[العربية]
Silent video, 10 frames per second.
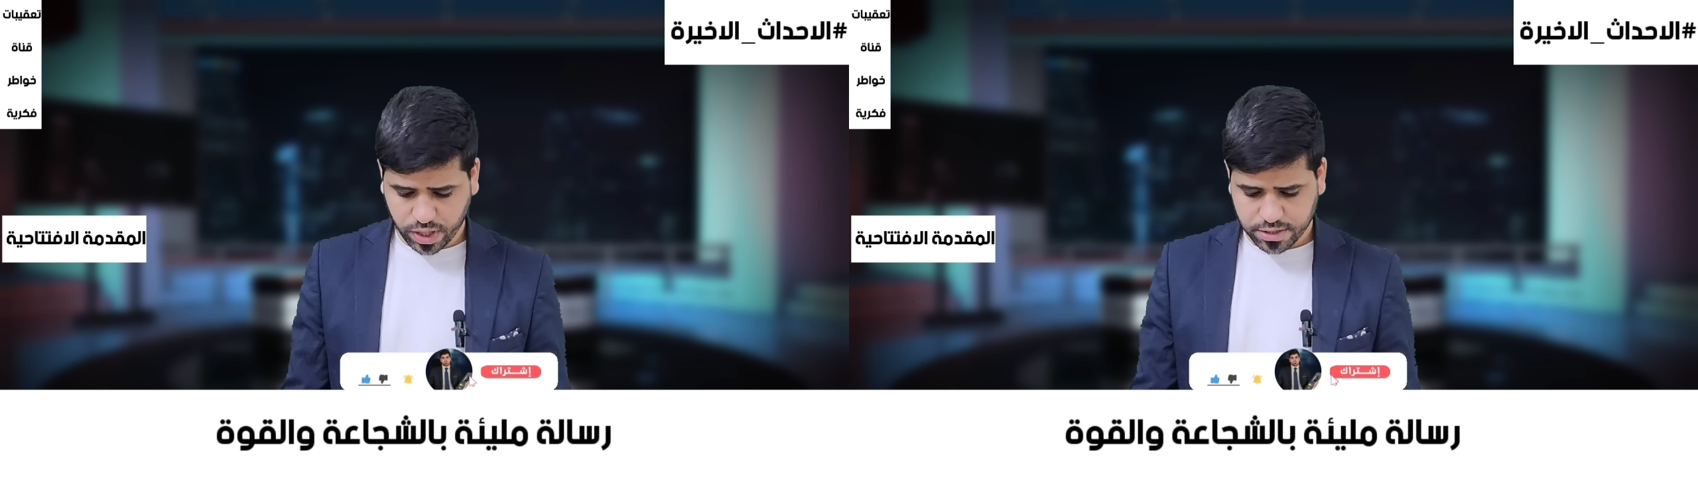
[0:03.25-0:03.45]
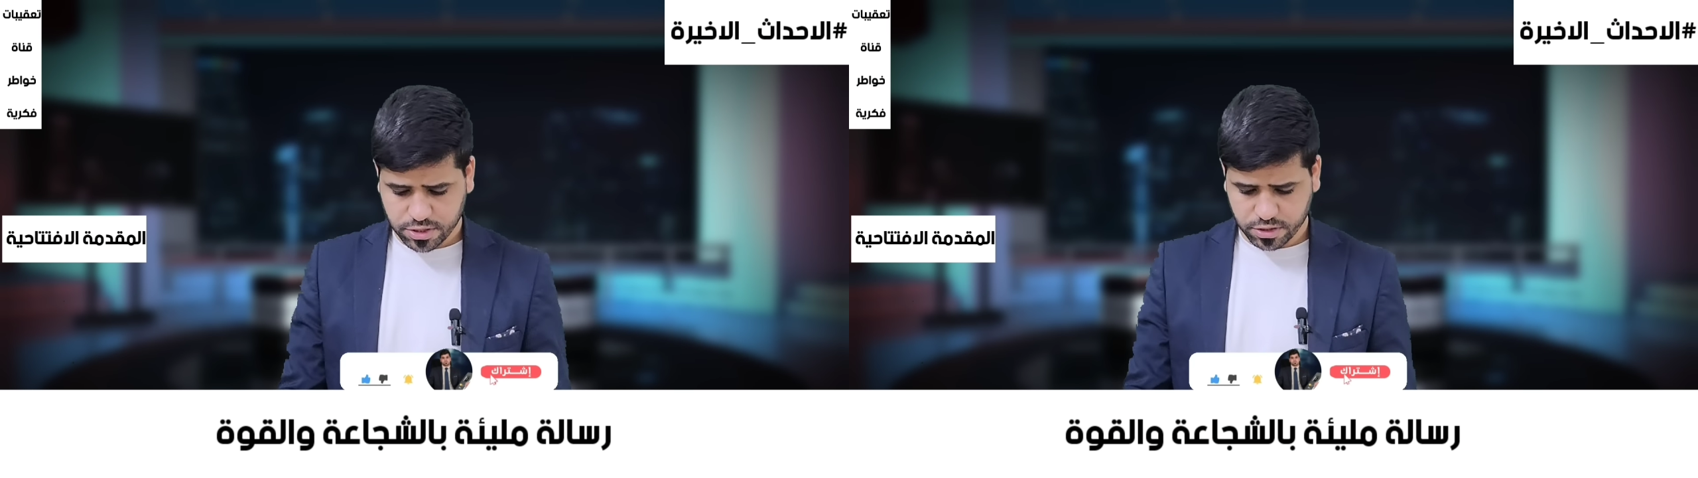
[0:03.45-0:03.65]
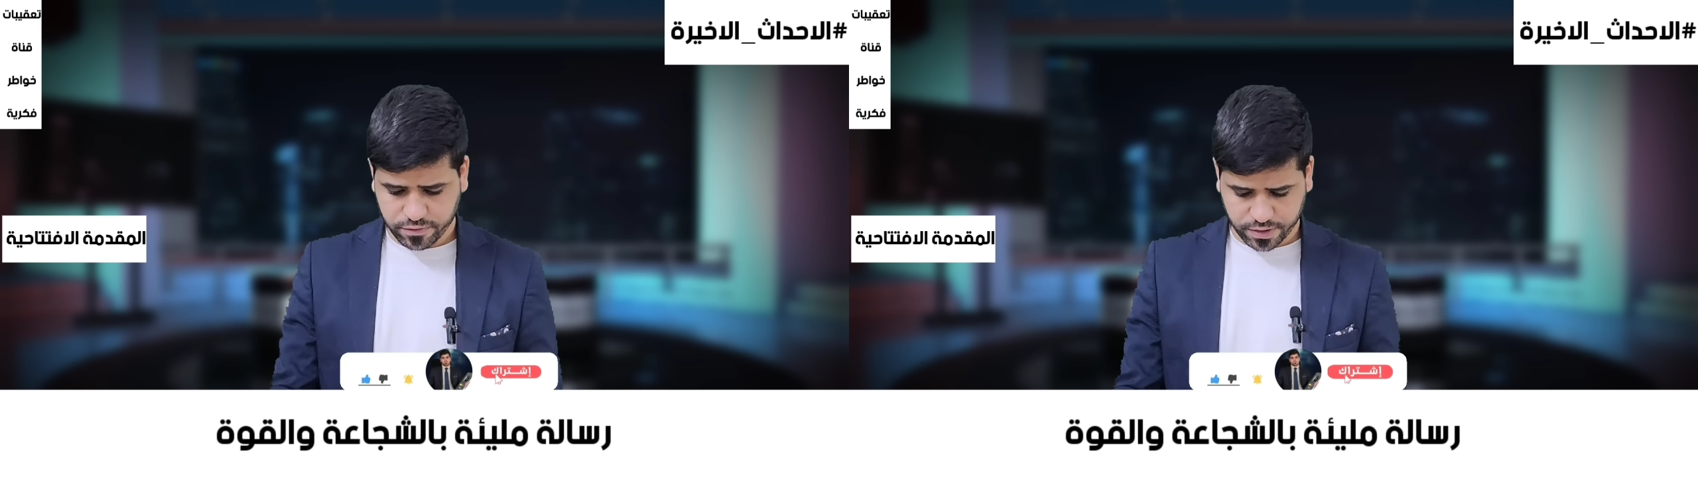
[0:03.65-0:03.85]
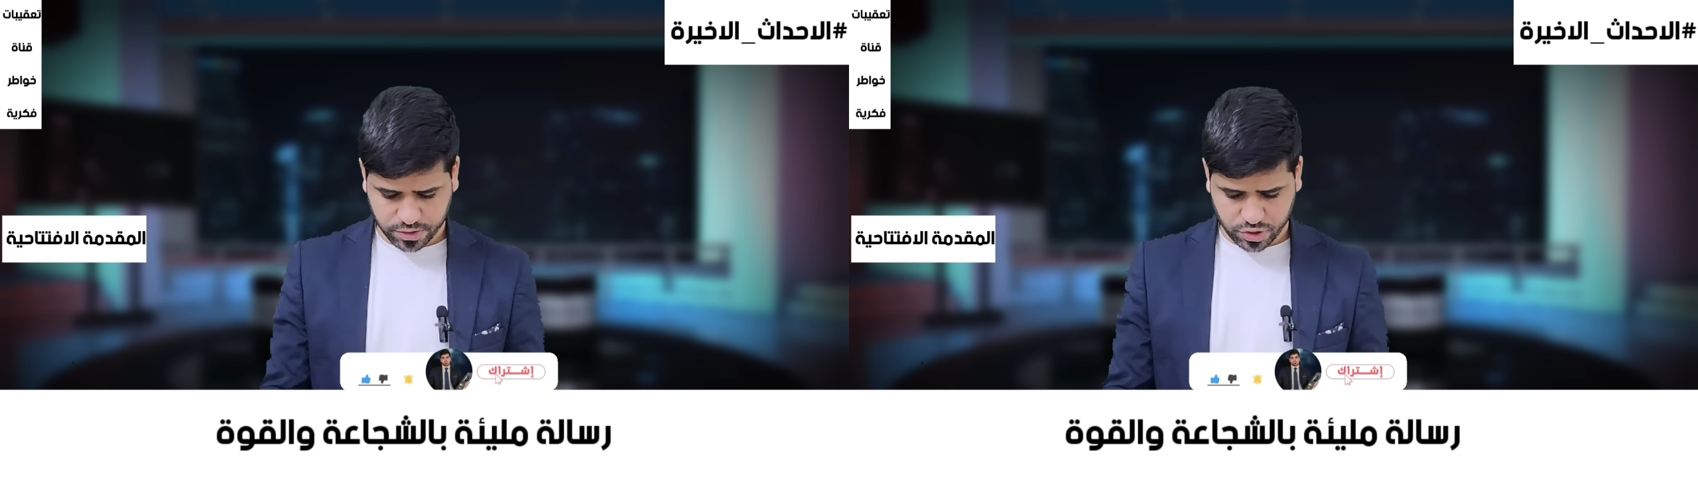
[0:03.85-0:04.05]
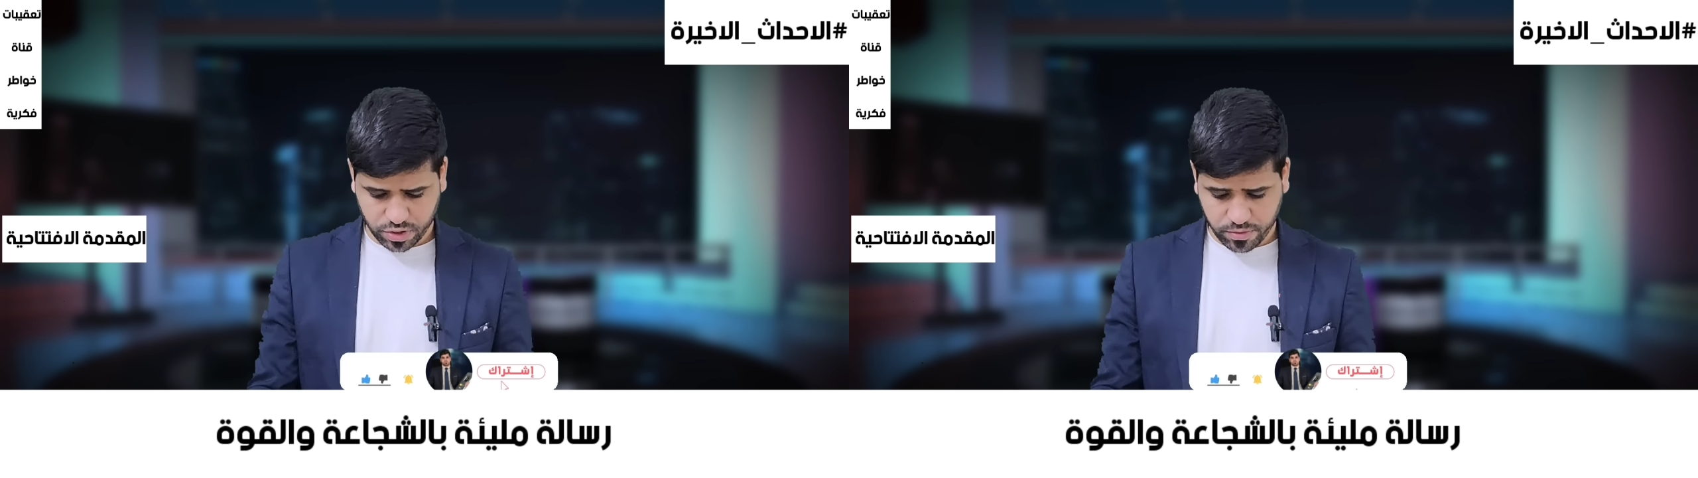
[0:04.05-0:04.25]
وعجل
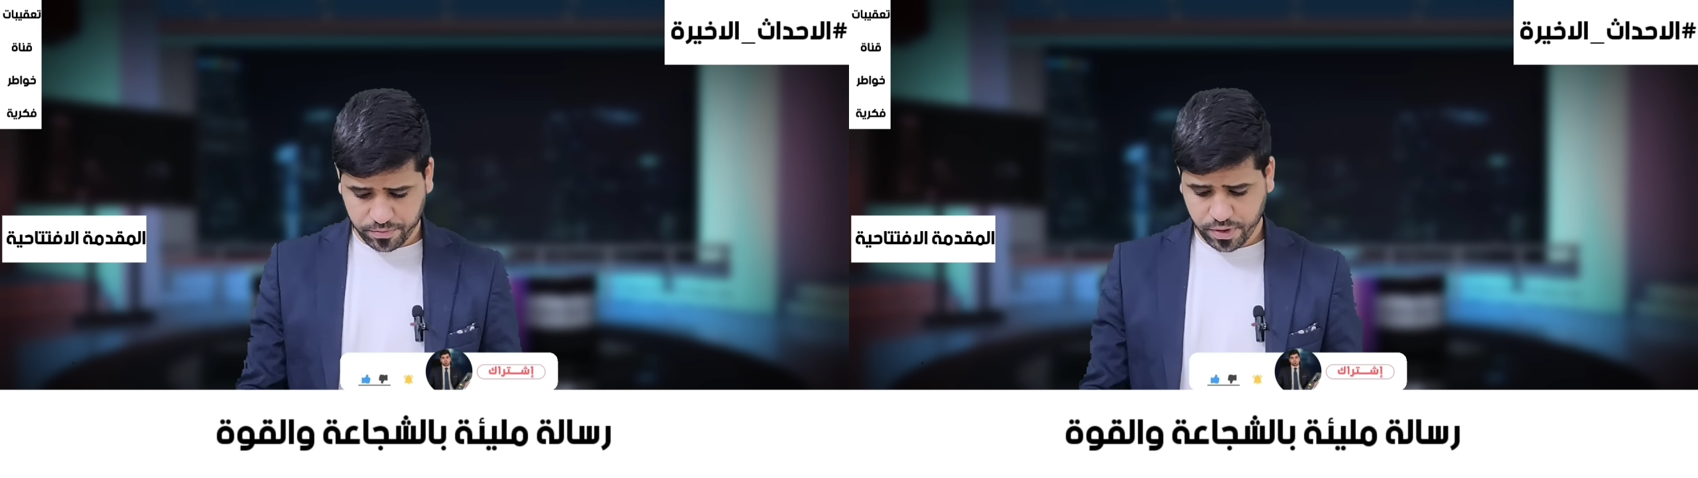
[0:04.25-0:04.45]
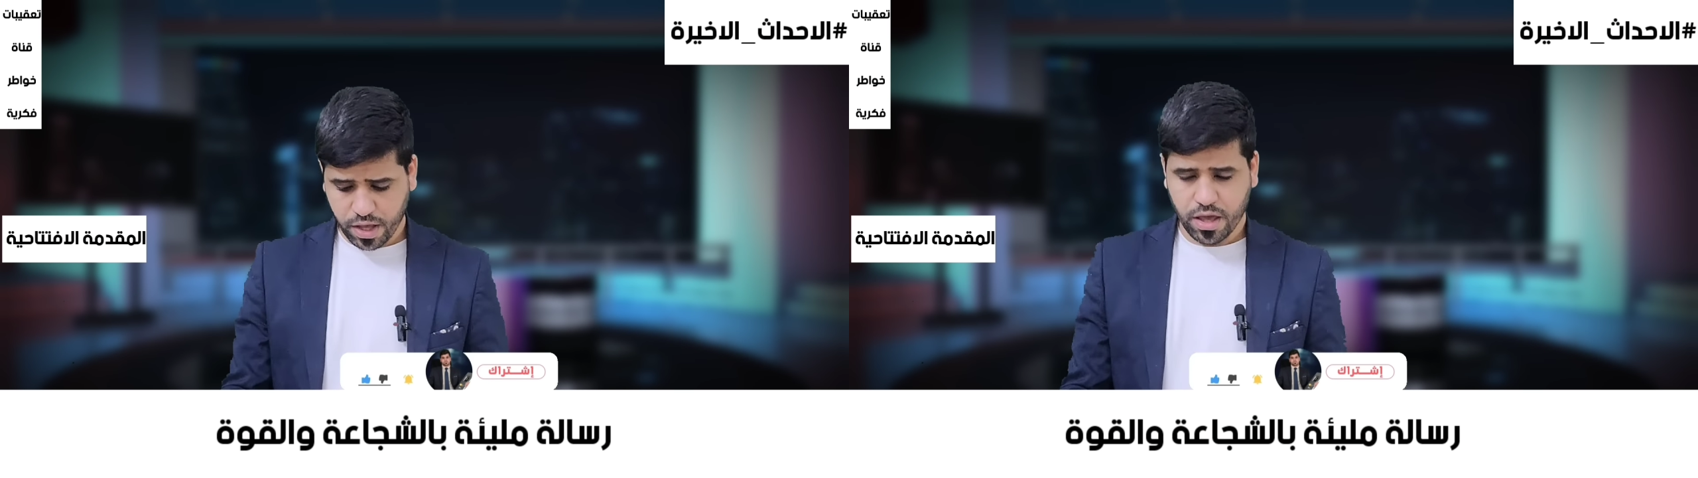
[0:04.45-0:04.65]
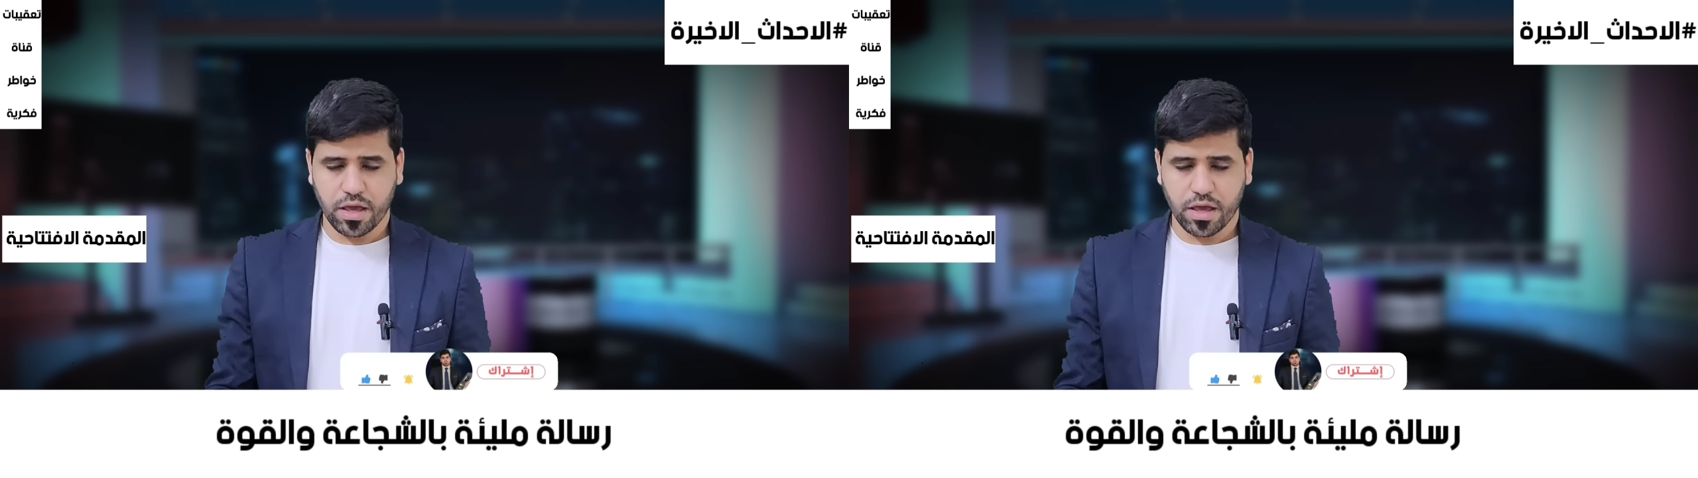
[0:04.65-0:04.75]
فرجهم